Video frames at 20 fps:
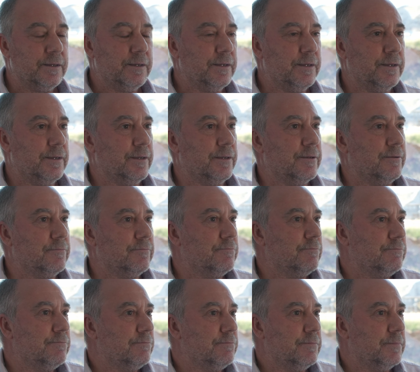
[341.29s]
eh,
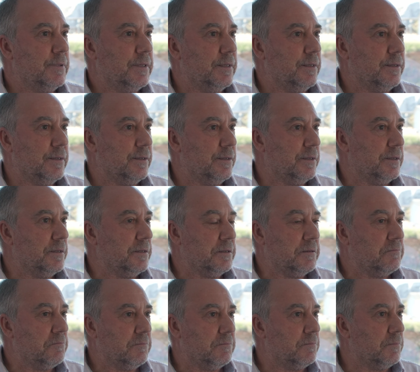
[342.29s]

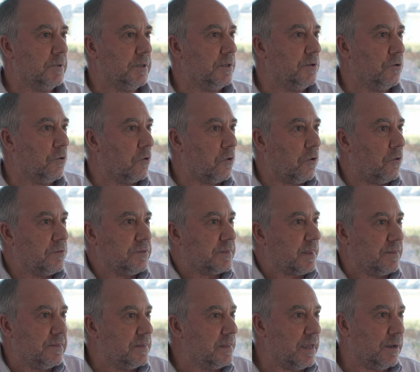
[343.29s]
y, no lo
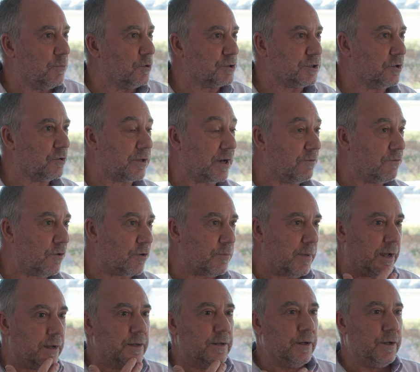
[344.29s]
entendíamos de otra
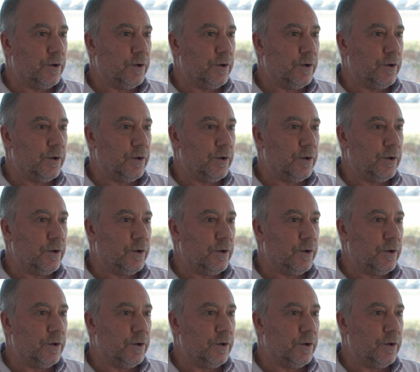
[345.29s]
forma.